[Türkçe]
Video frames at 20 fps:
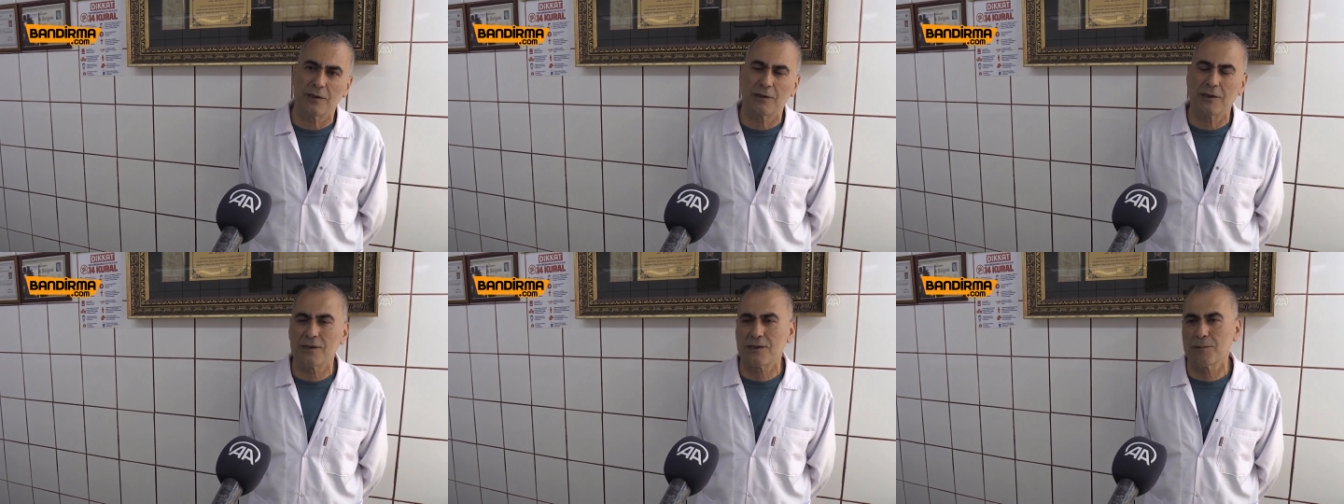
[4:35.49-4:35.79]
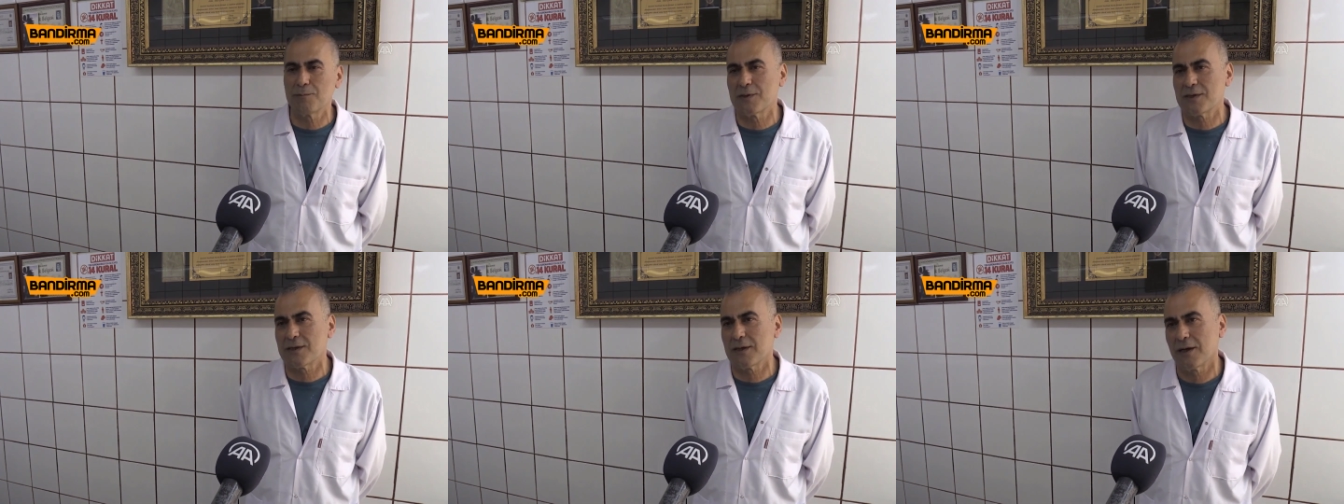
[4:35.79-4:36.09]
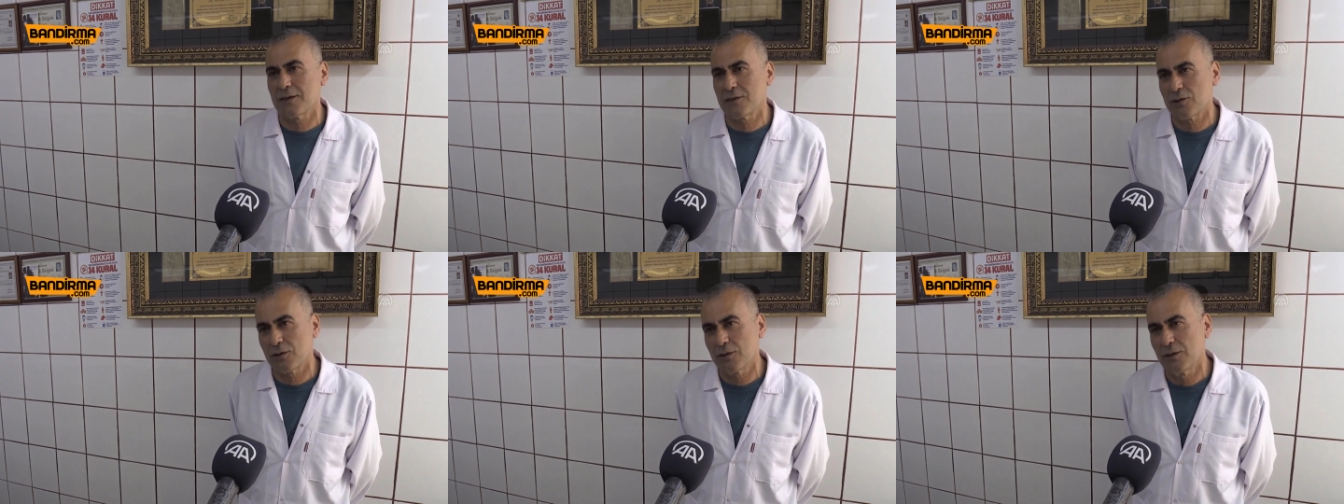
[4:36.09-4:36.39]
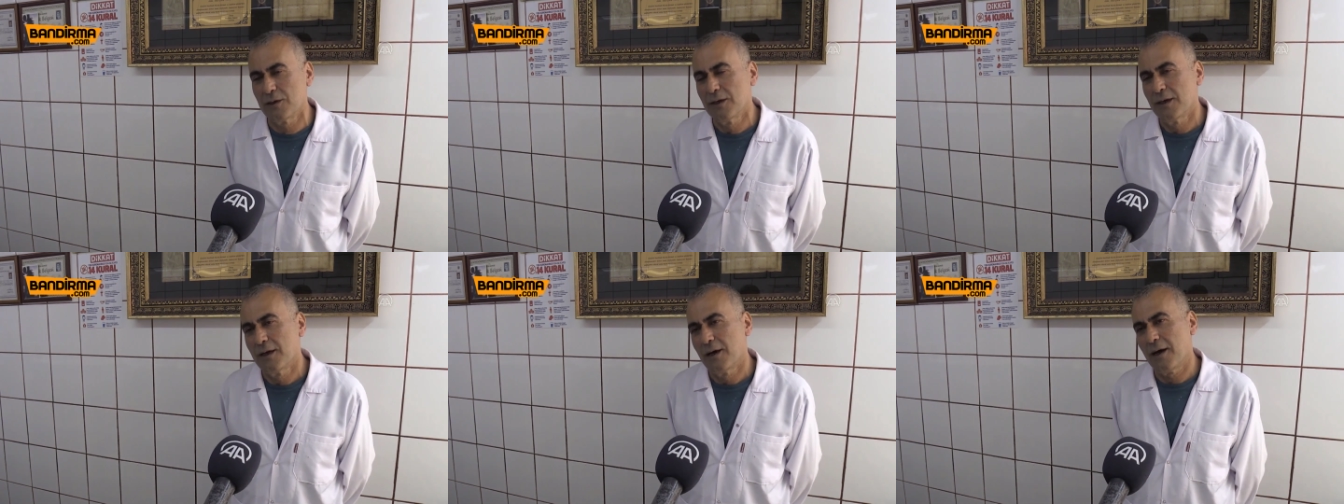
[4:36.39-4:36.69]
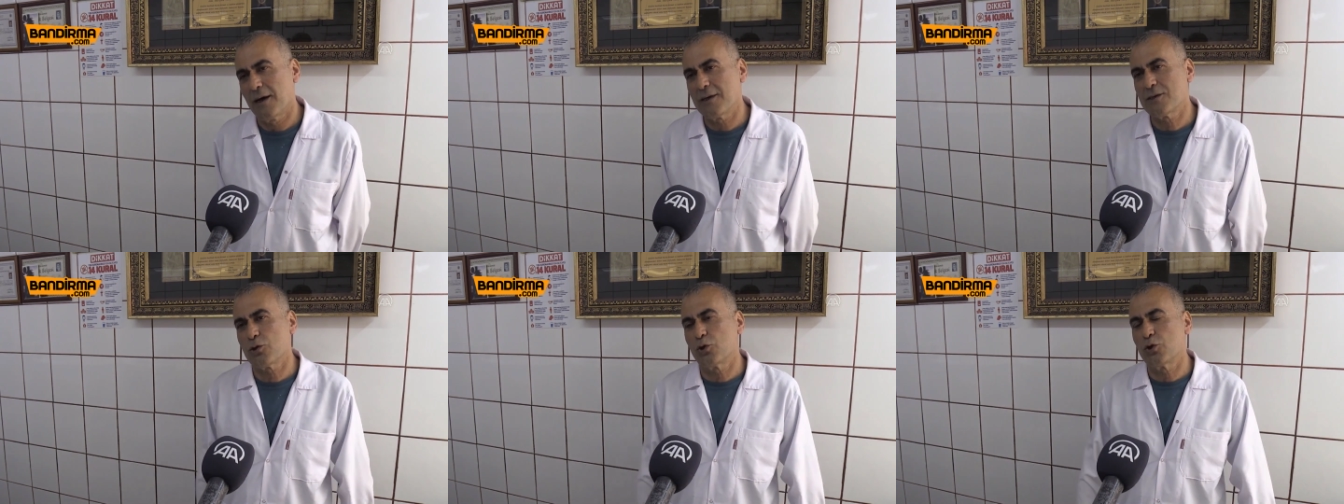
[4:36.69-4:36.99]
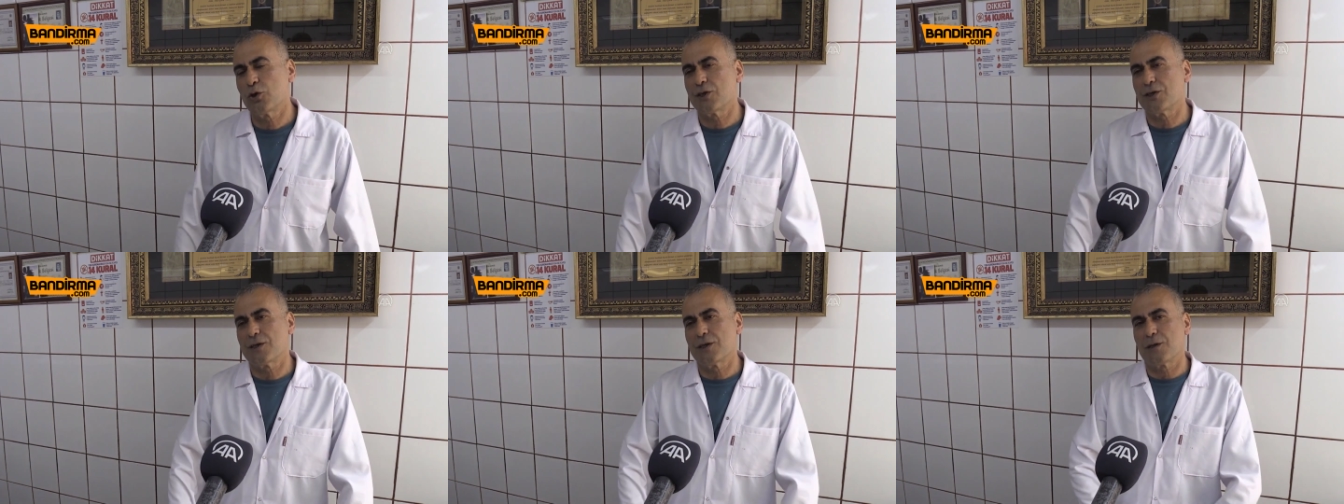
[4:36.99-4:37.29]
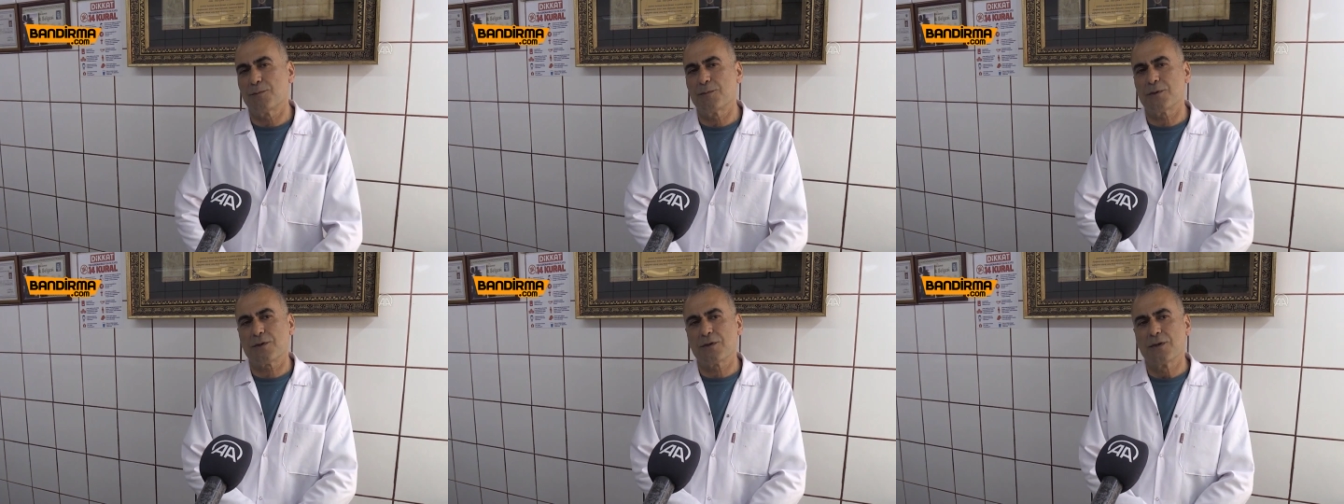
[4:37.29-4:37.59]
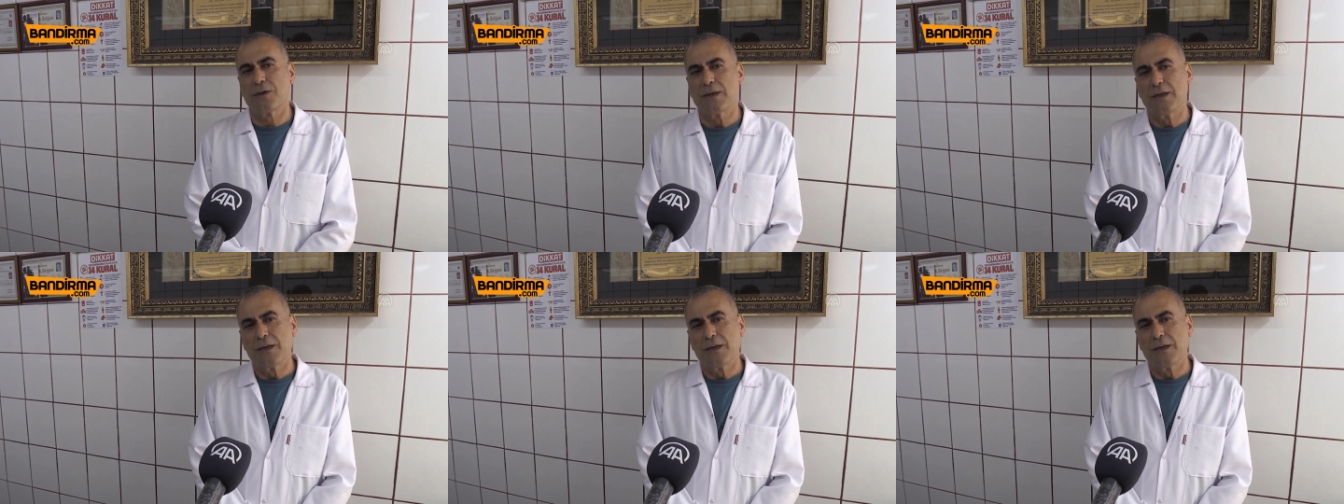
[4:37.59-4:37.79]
Yazın mesela az, az oluyor işlerimiz.